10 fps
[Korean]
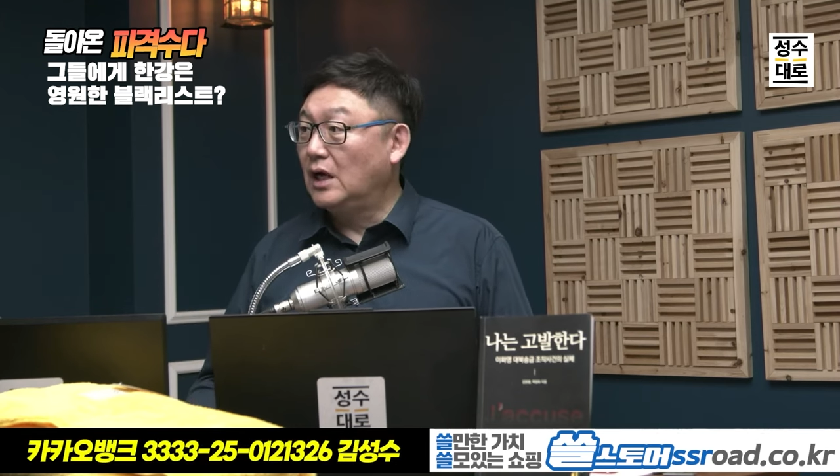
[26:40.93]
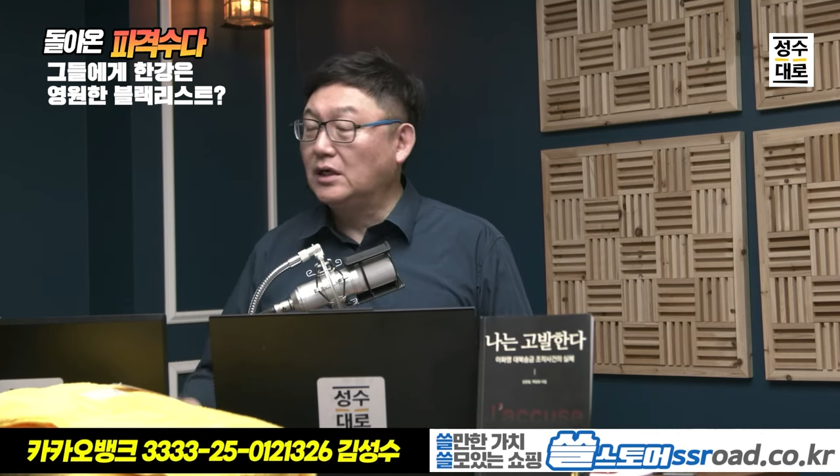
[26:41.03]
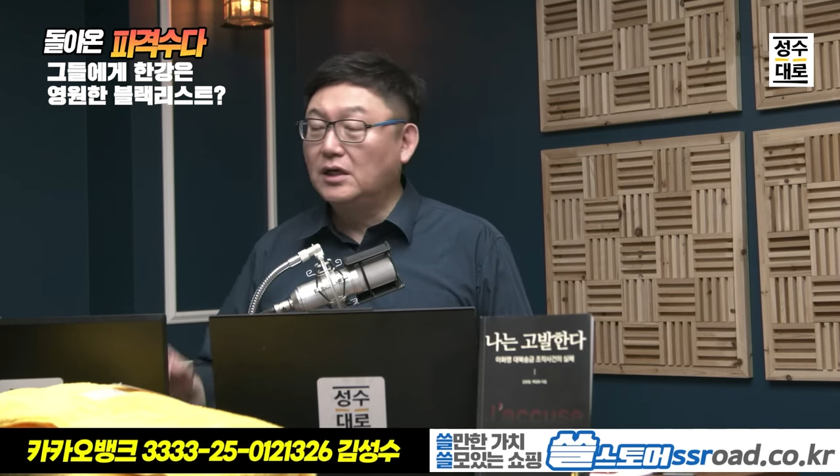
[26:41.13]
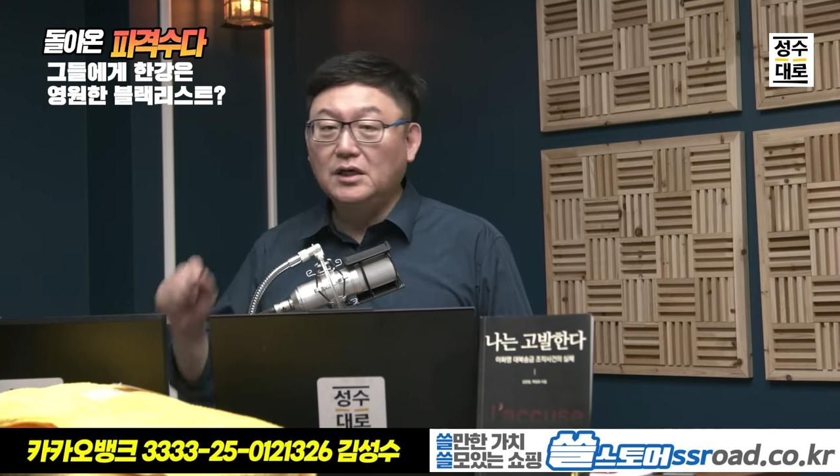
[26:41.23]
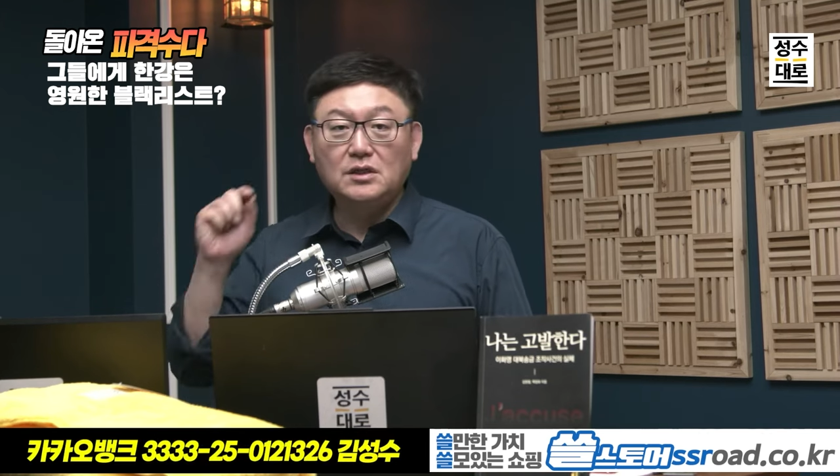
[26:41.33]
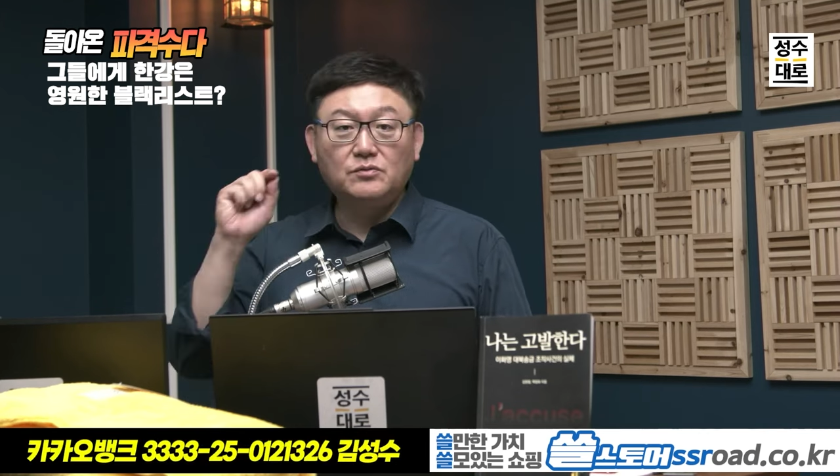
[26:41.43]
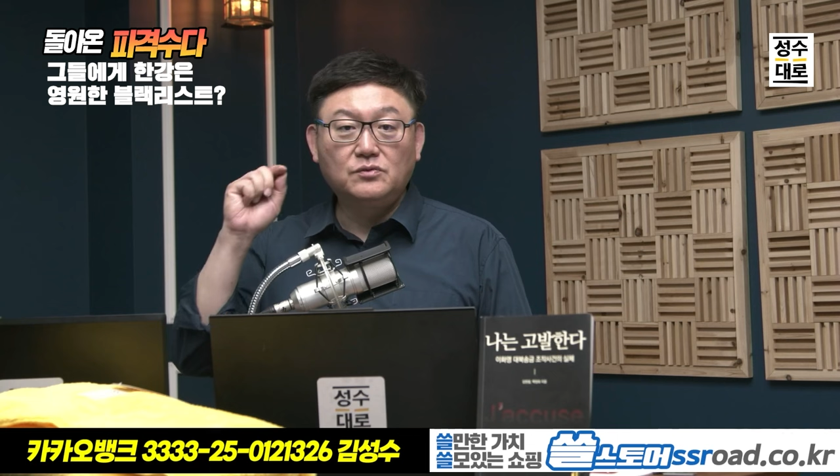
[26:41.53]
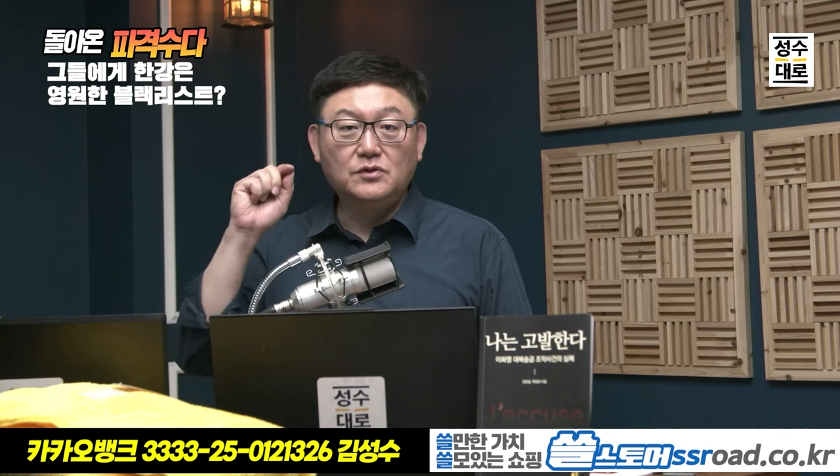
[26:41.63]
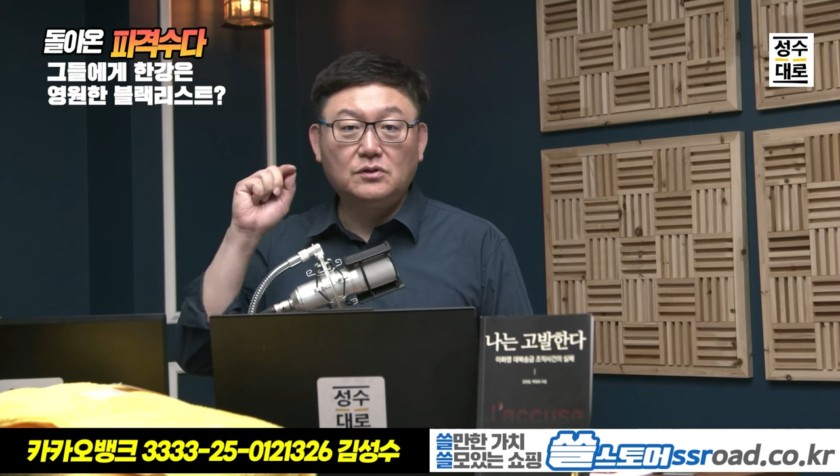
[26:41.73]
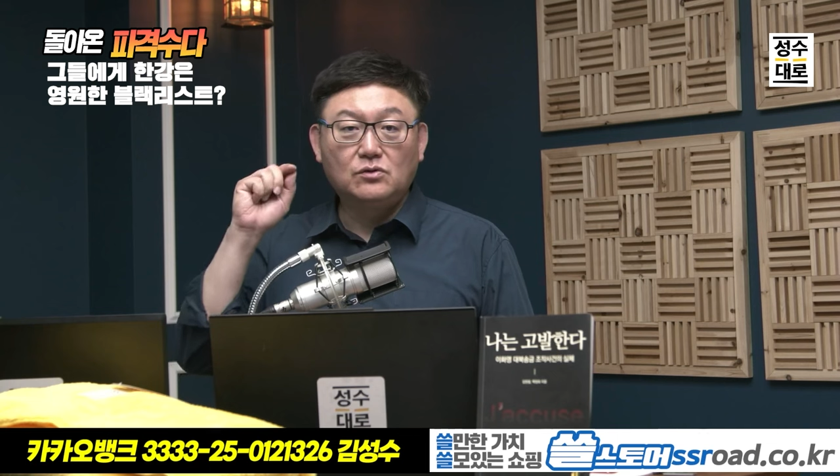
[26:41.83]
한강의
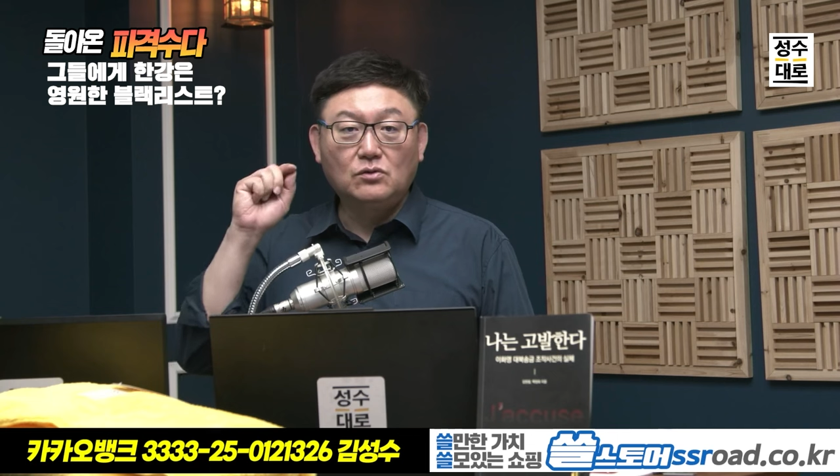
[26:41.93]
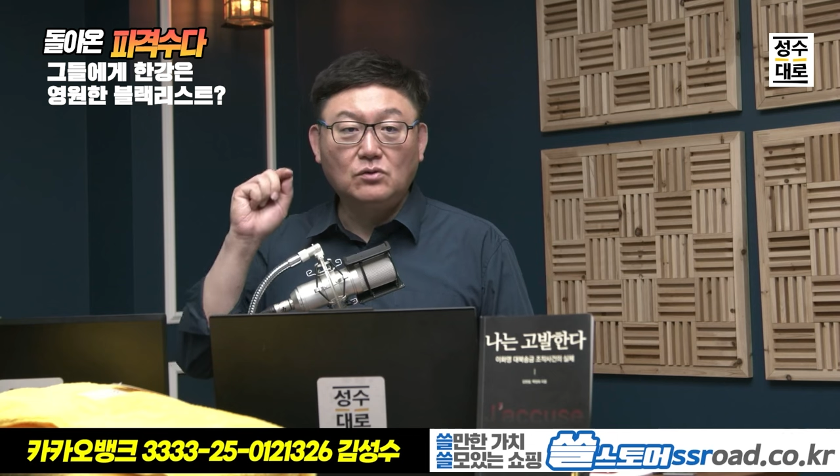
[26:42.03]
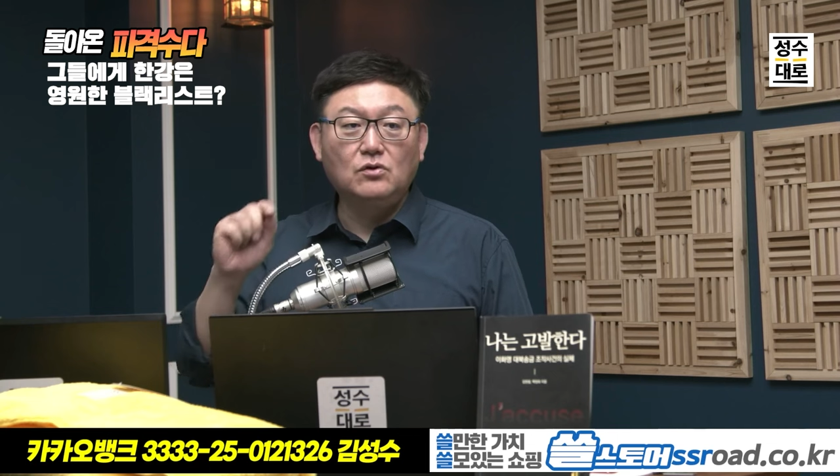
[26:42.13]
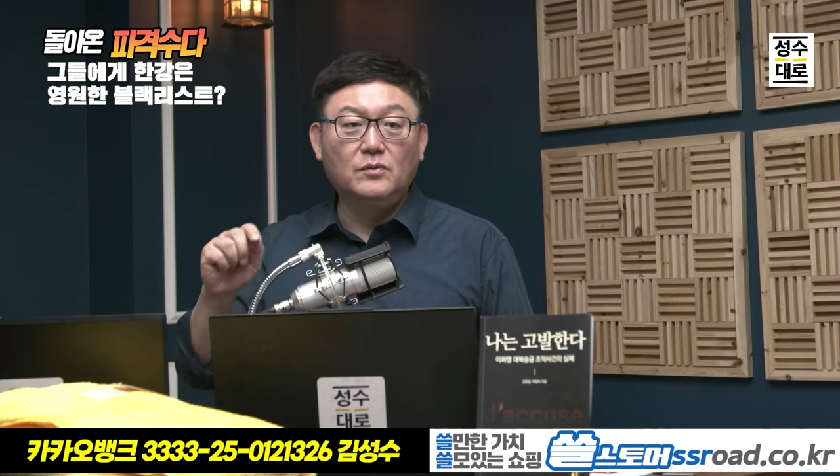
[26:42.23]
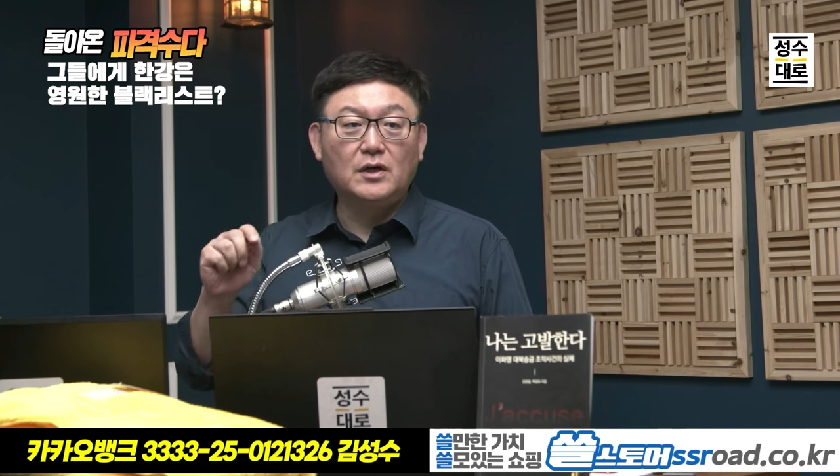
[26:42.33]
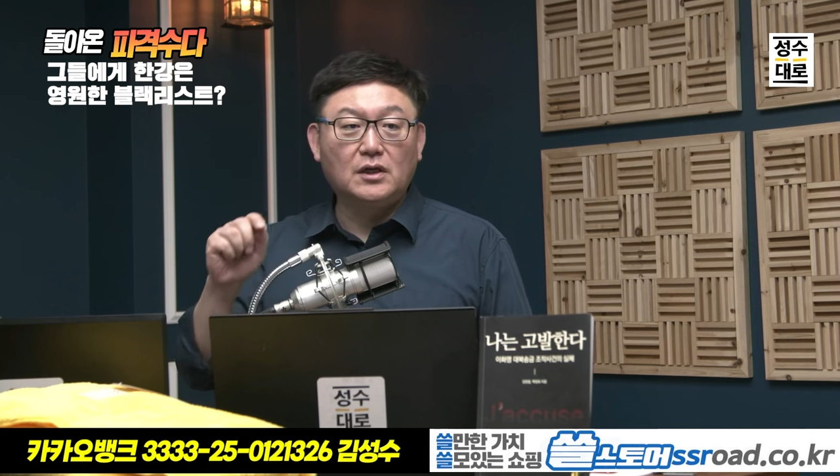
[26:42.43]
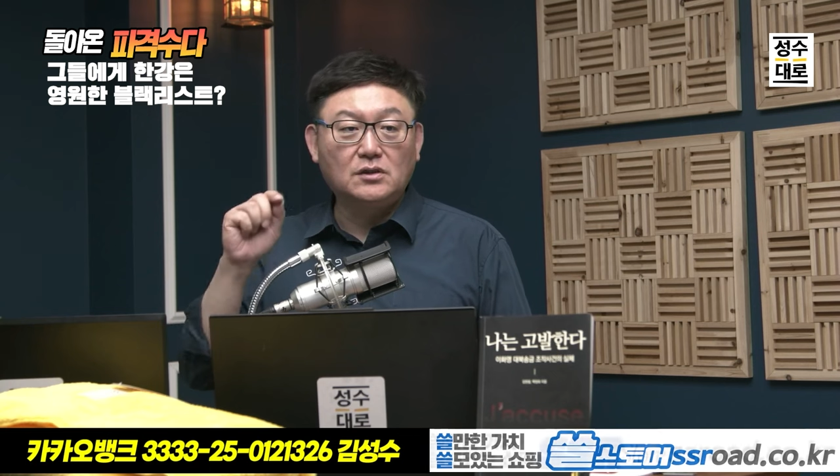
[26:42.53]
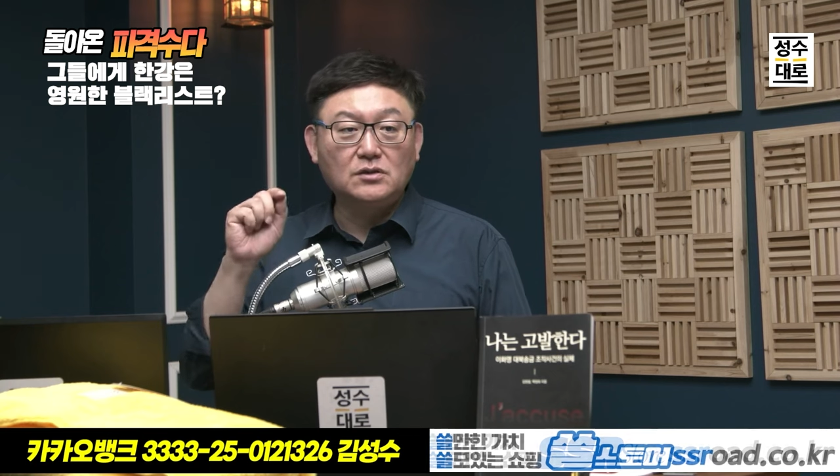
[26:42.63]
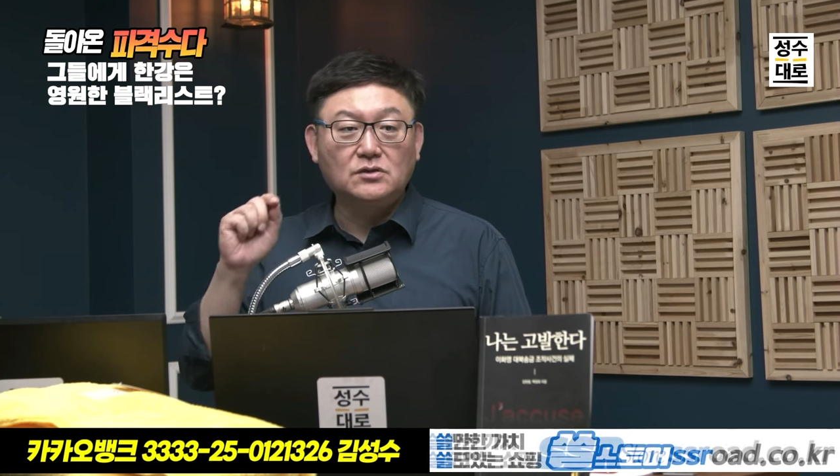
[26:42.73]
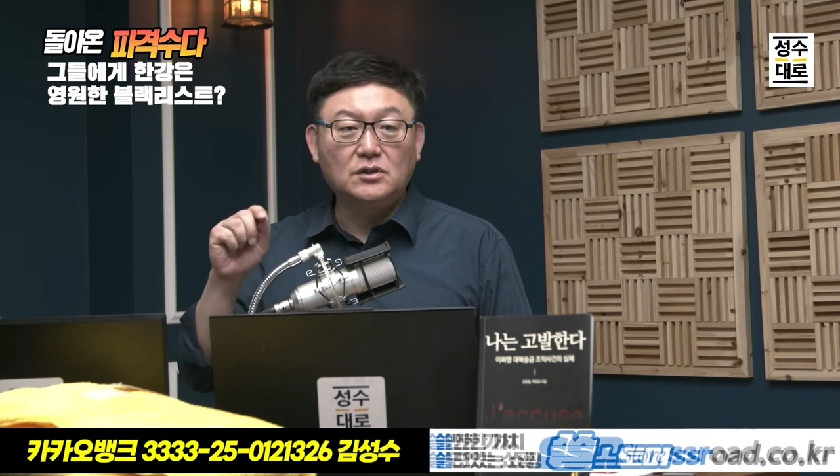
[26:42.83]
작품을
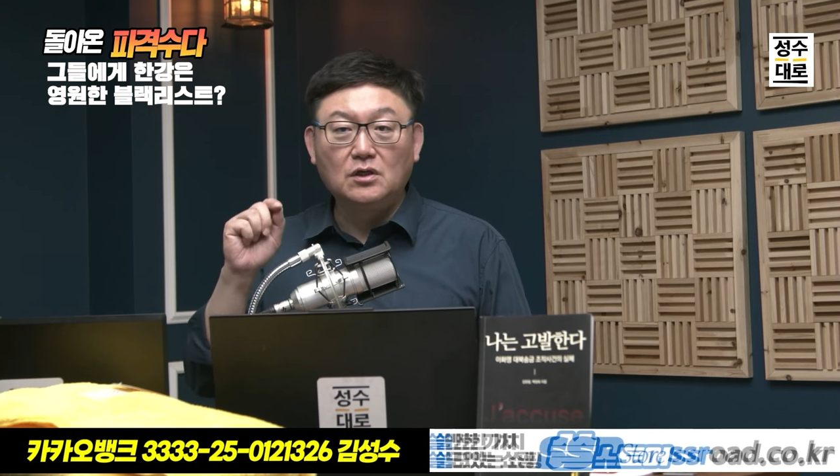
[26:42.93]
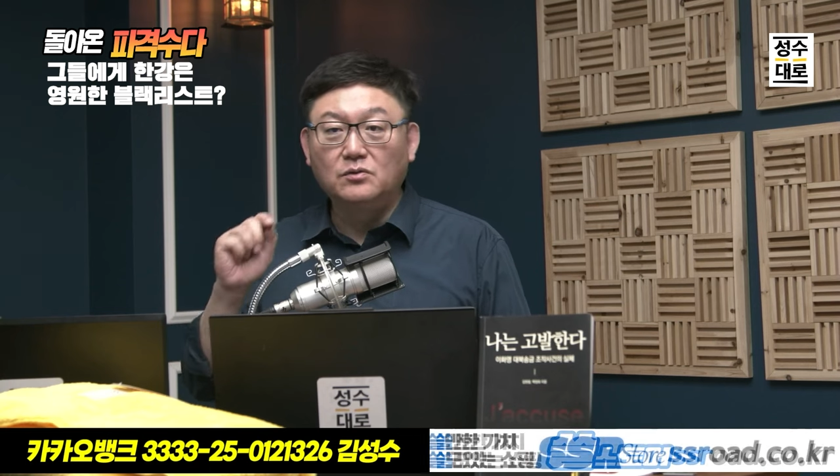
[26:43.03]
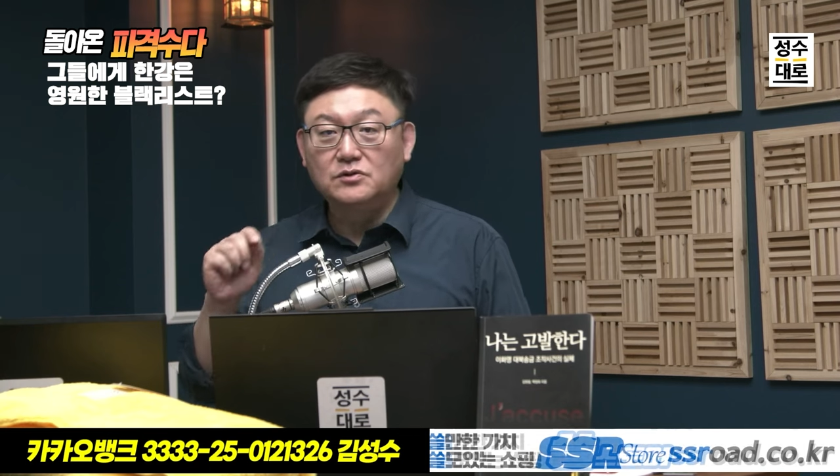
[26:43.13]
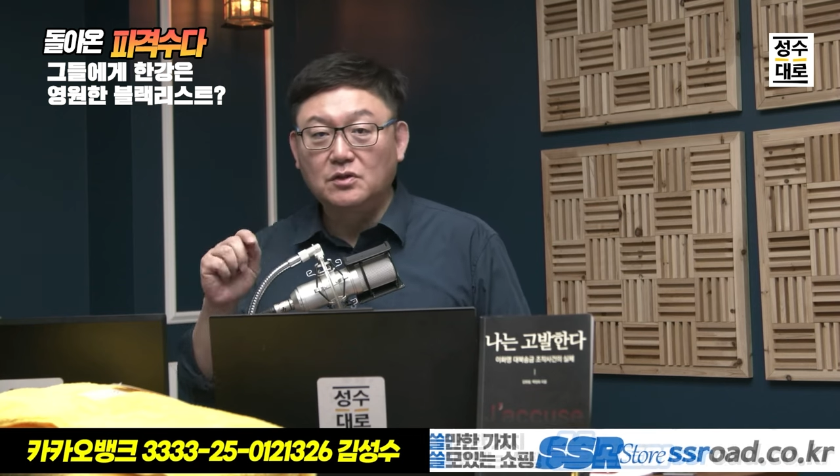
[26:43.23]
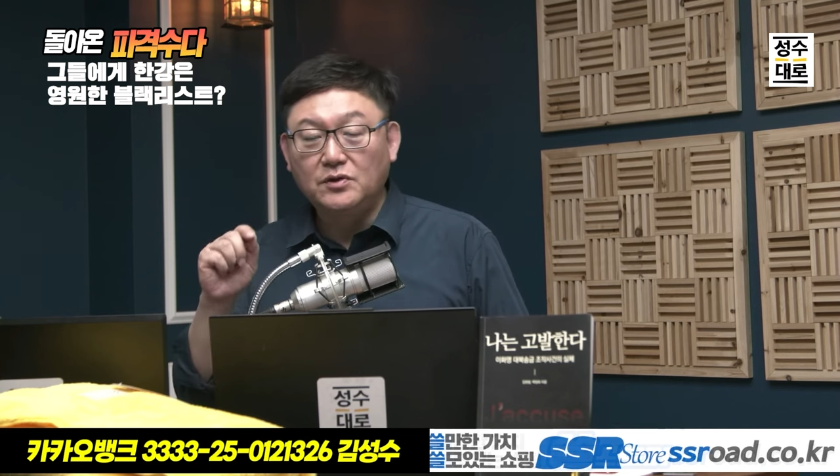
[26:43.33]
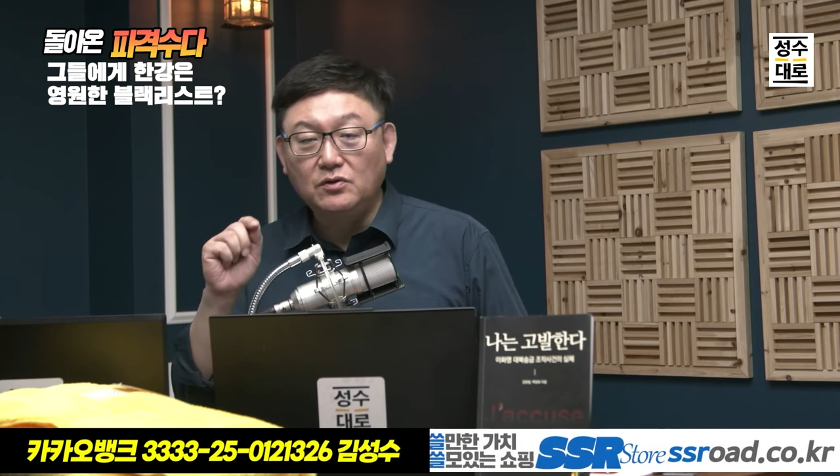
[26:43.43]
꼼꼼하게 뜯어서 읽어보세요.